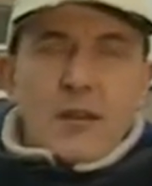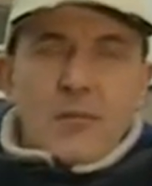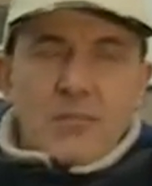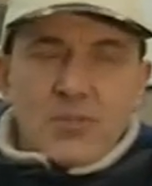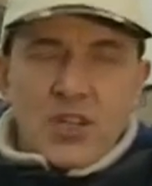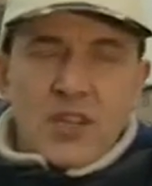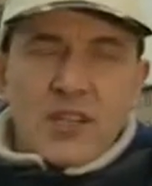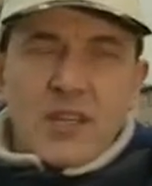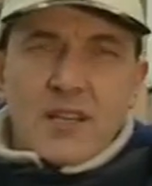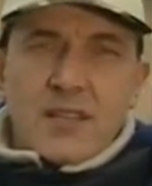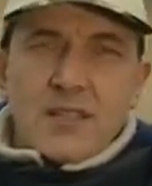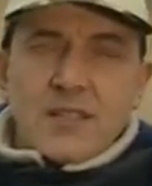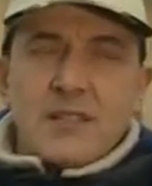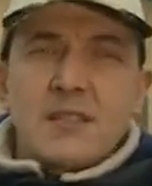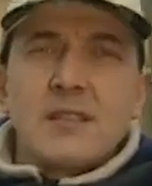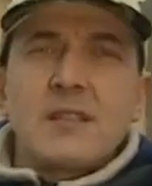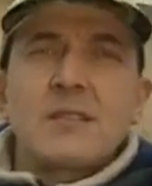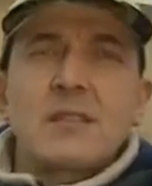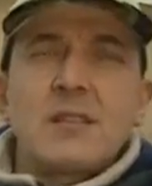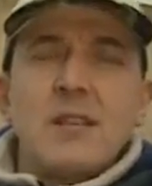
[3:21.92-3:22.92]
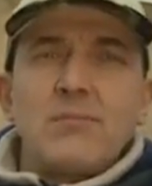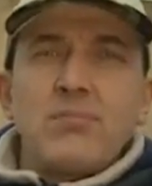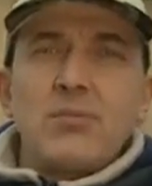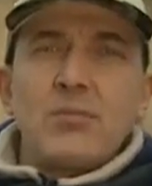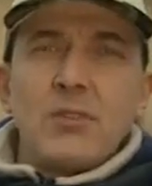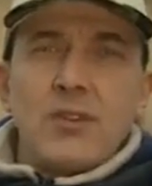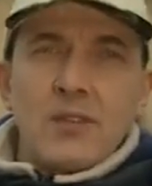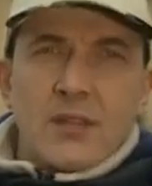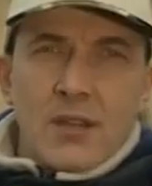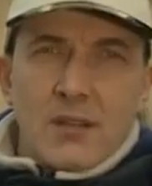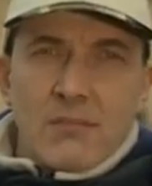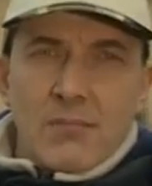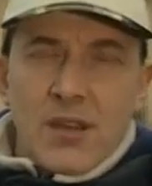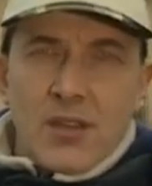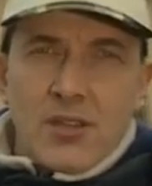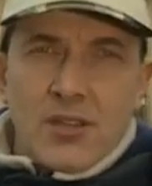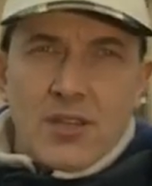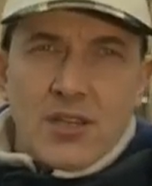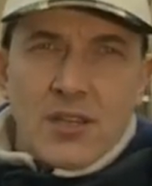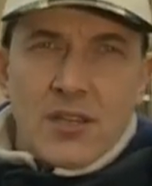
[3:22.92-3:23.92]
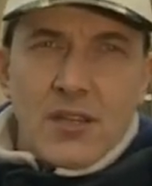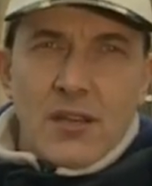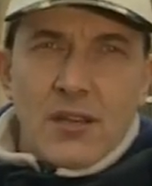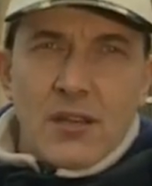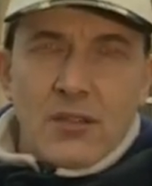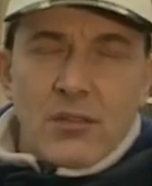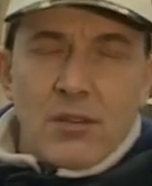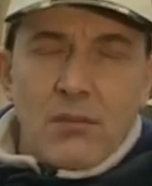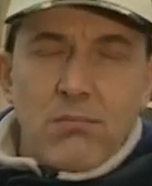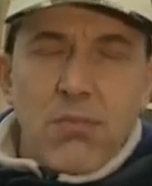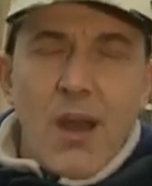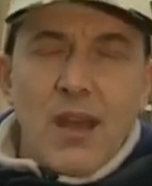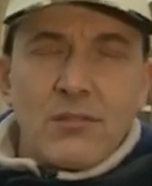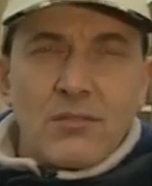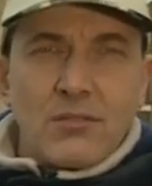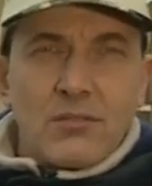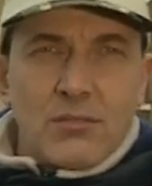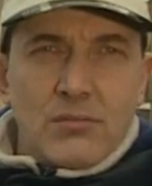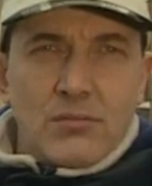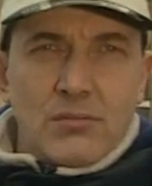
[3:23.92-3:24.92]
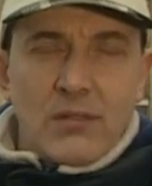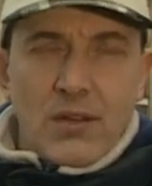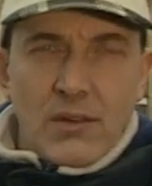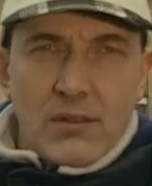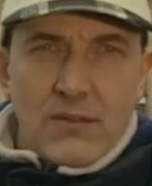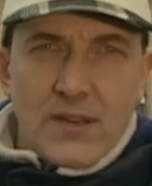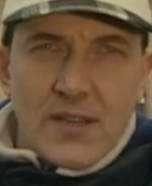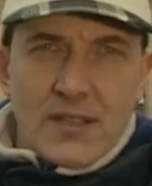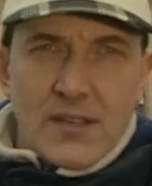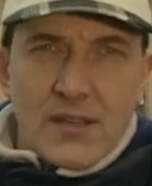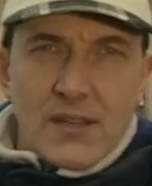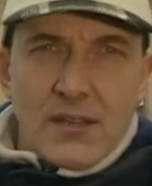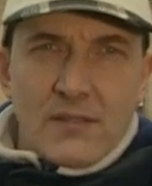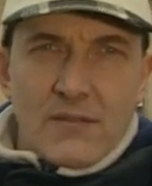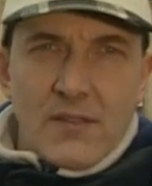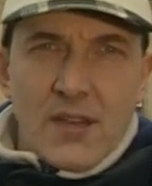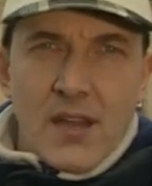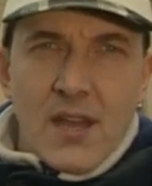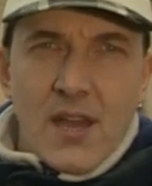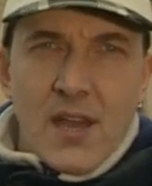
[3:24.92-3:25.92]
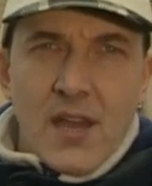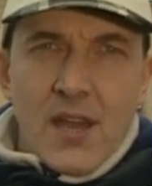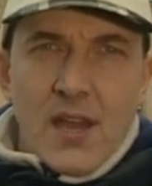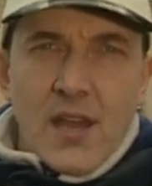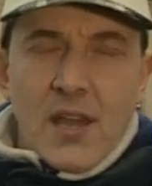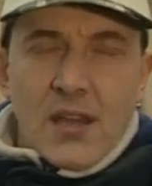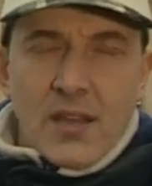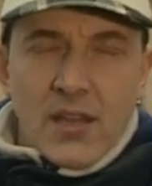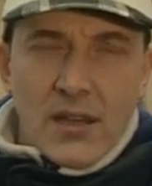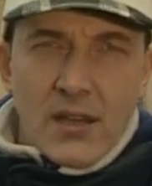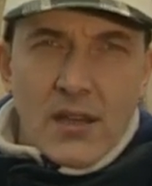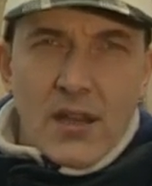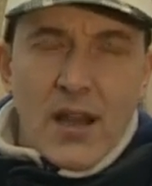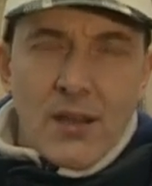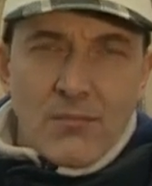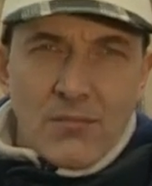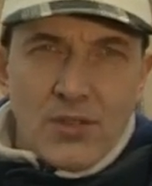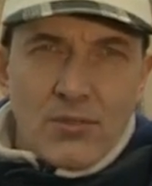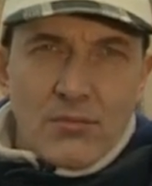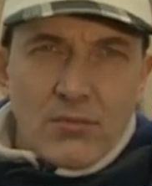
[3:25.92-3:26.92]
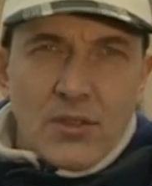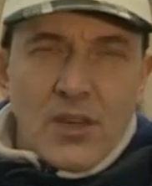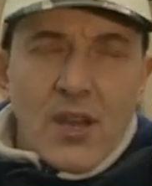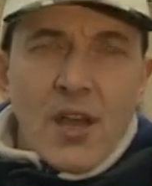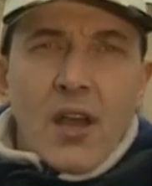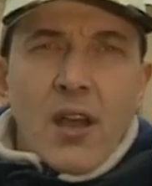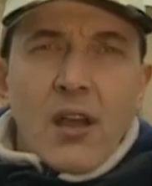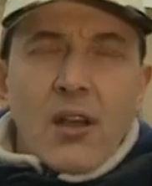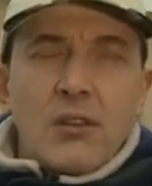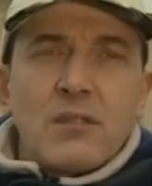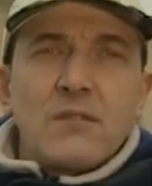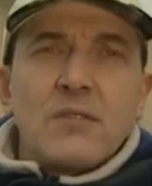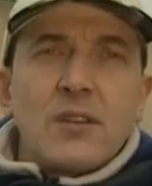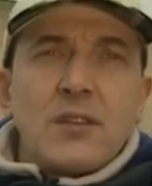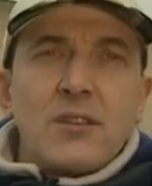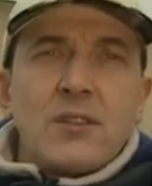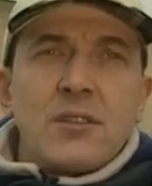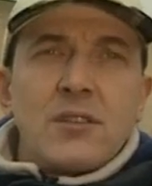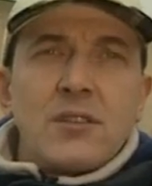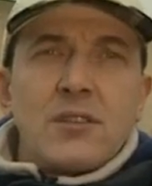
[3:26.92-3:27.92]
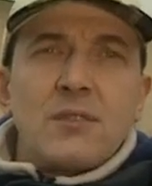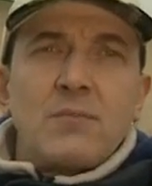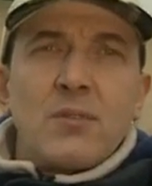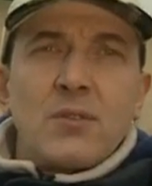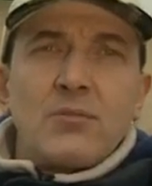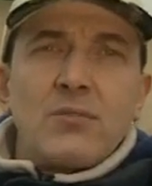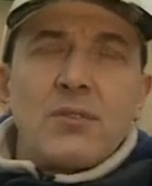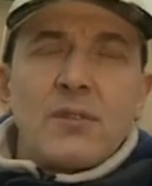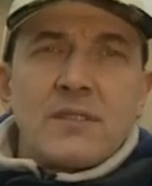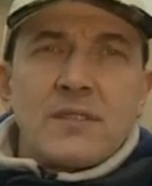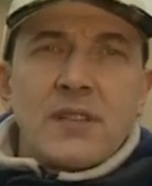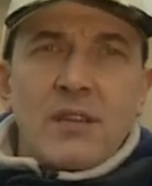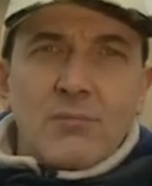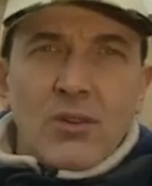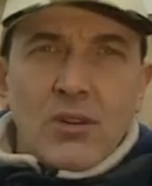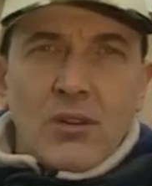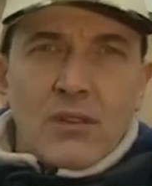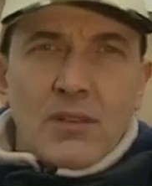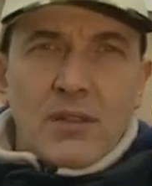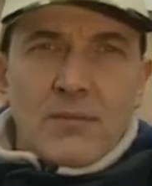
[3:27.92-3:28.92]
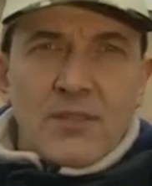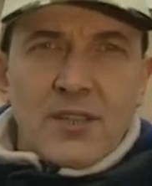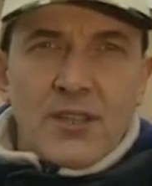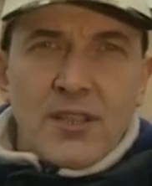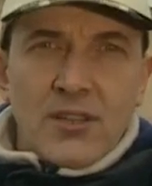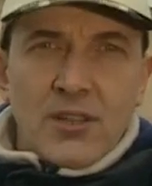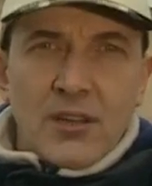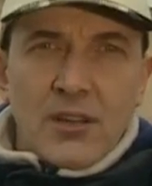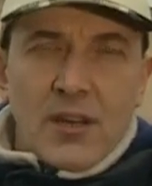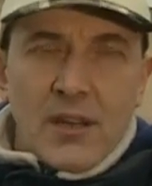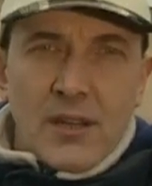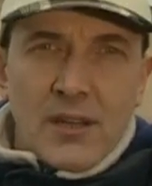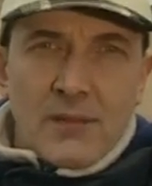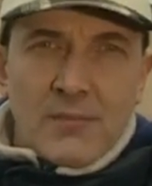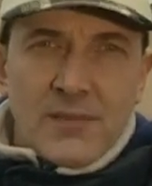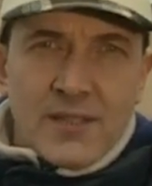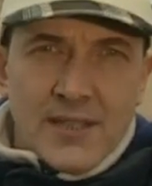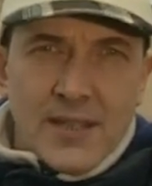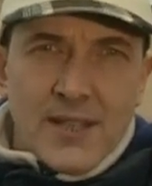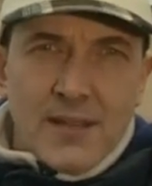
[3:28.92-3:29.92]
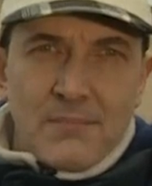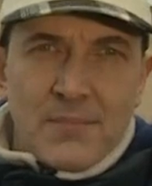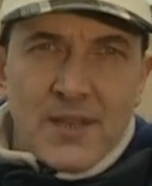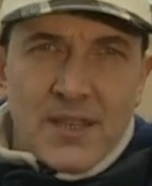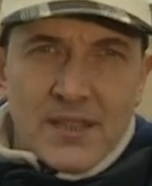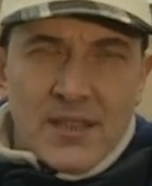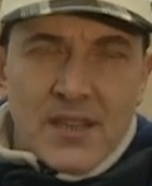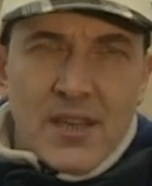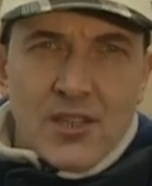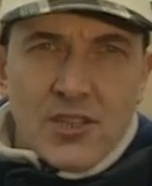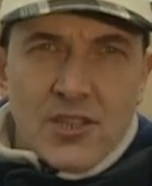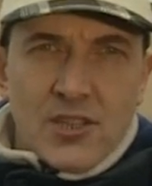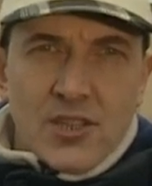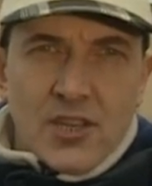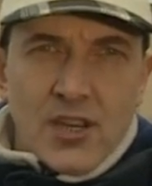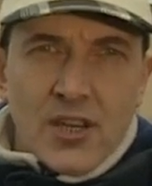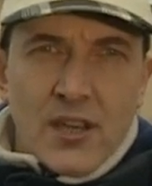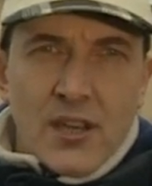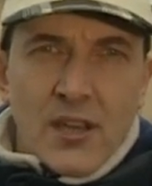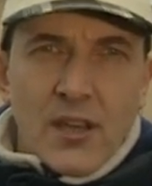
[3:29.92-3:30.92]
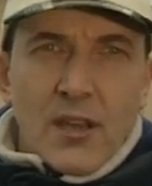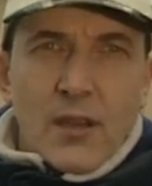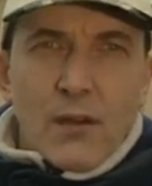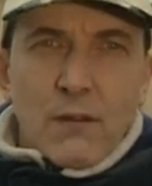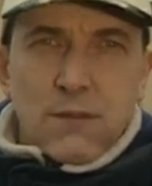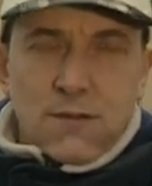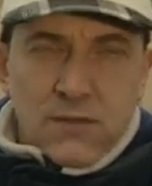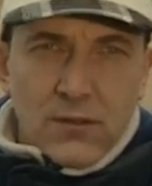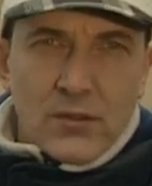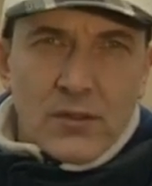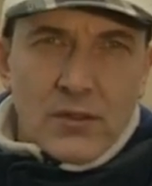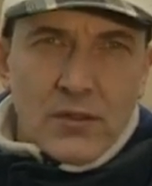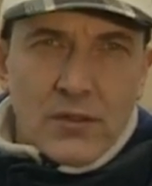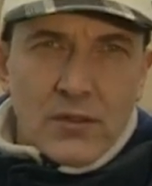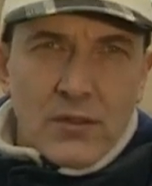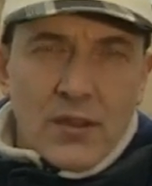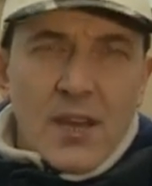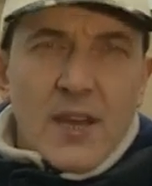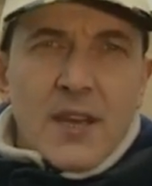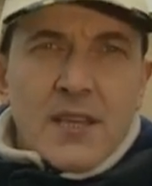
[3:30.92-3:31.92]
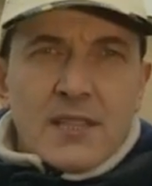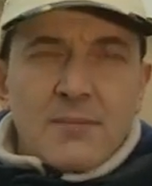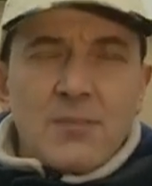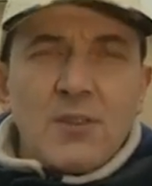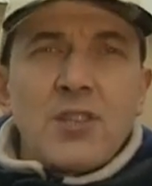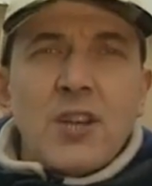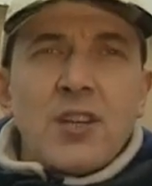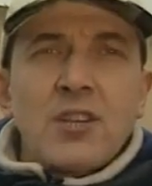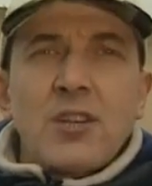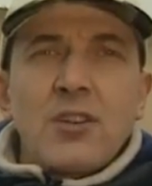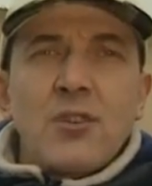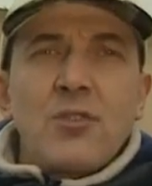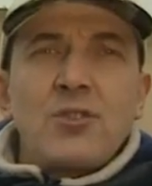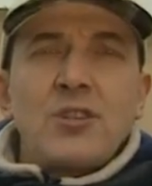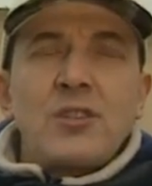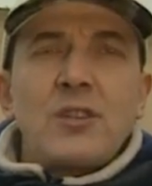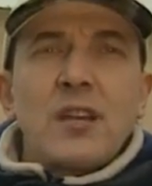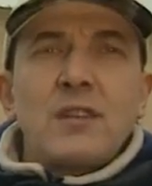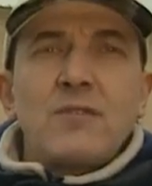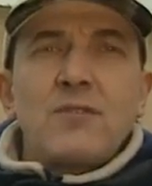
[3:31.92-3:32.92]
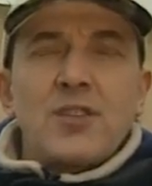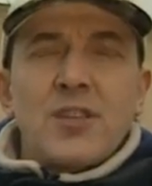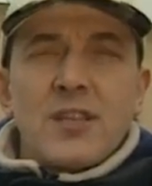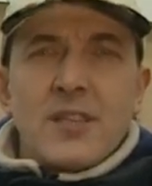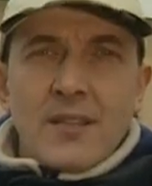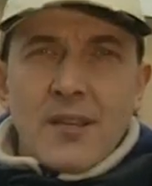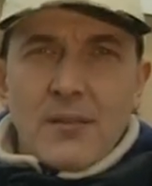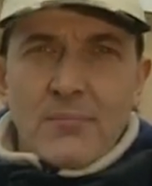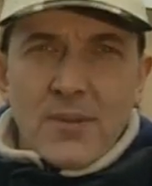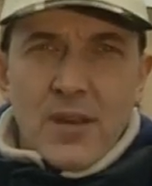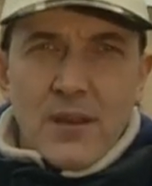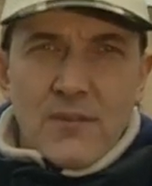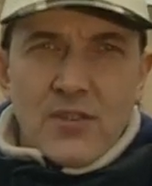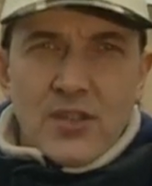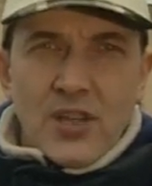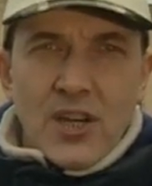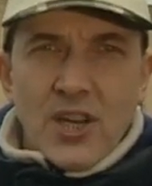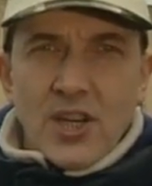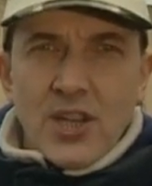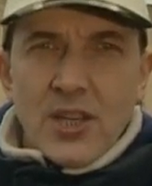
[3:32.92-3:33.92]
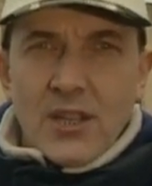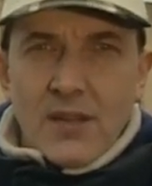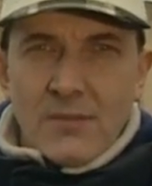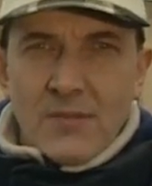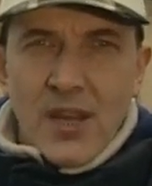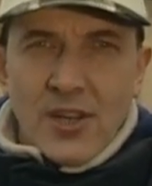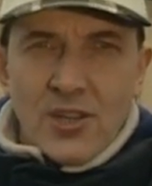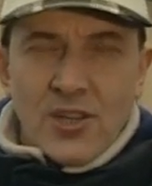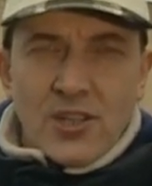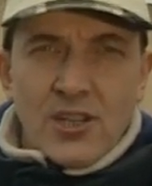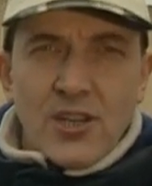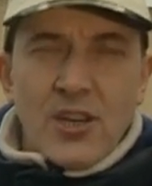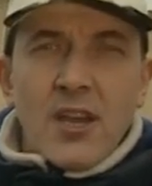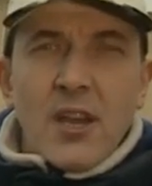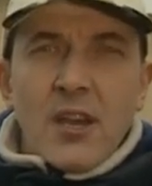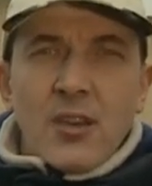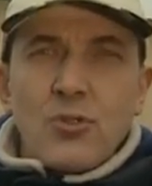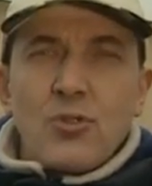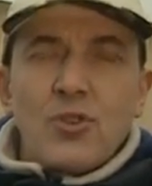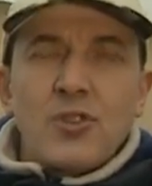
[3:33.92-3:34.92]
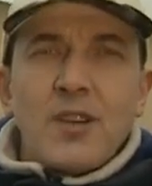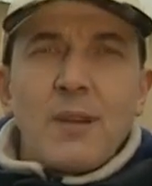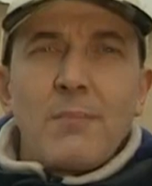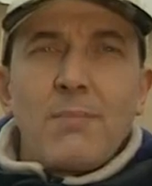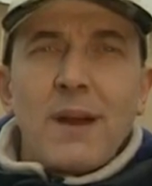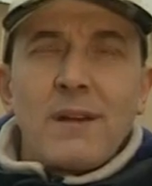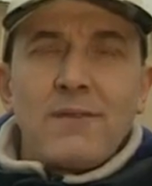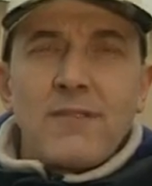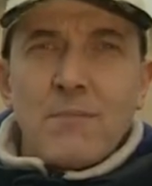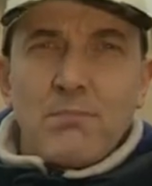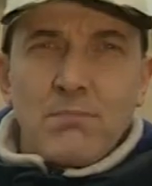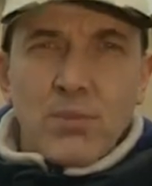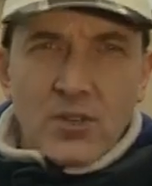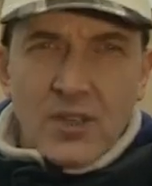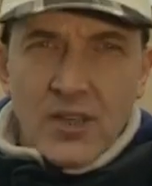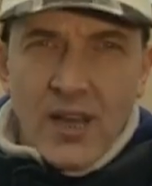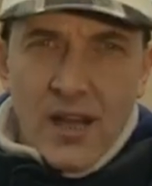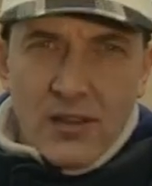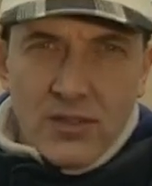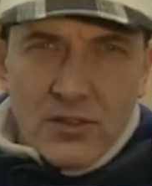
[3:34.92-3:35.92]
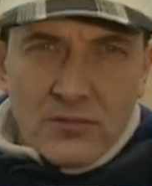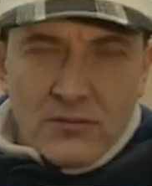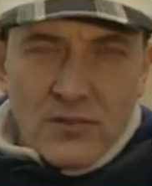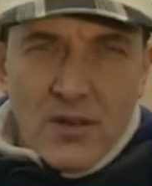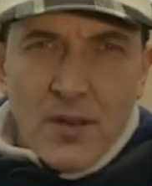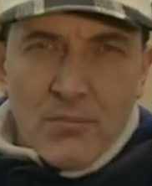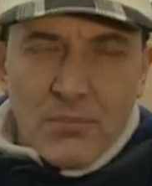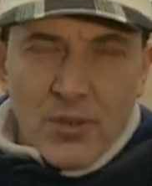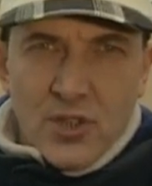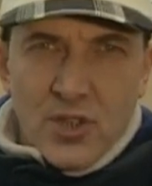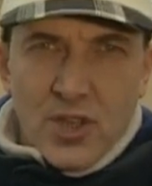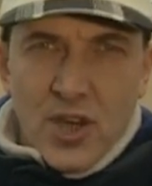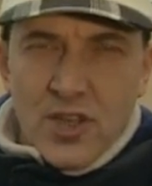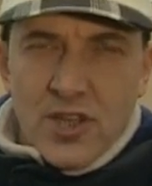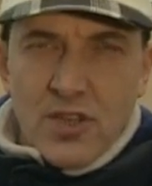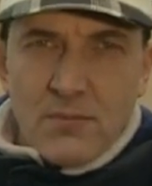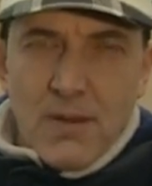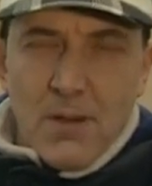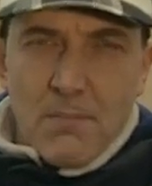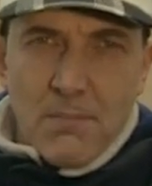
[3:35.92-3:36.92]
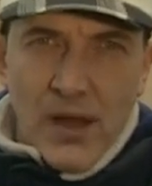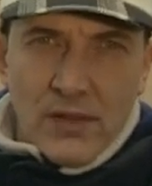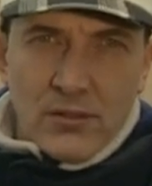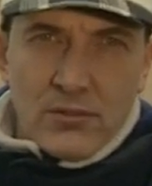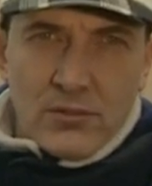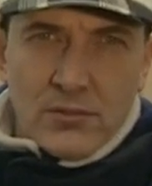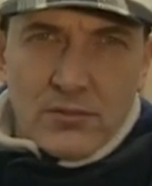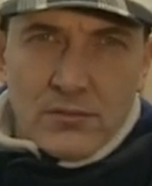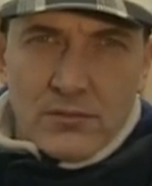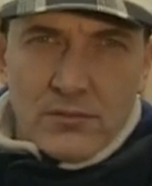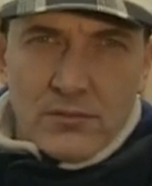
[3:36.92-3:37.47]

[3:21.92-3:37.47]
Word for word: Przejazd ze sklepu Intermarché do banku trwa zaledwie kilka minut. Konwojenci dysponują samochodem Citroenem C15 furgon. Zbliża się godzina 21.17. Już niebawem podjadą pod siedzibę banku.